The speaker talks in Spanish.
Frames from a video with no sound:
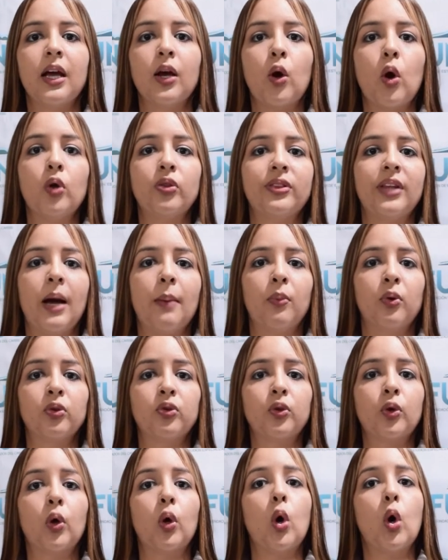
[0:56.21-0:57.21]

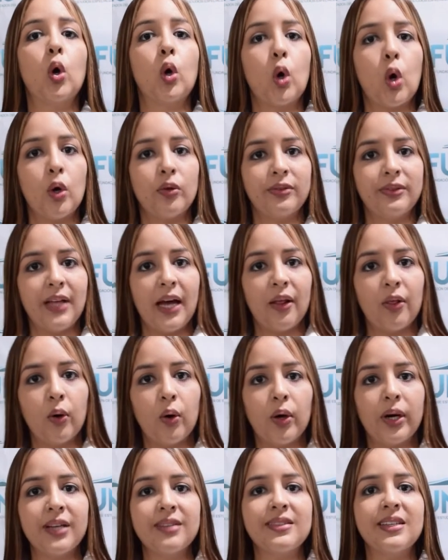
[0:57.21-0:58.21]
contamos con
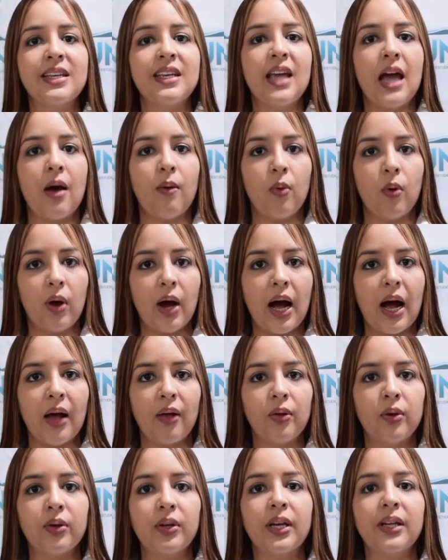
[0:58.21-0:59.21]
contadores y abogados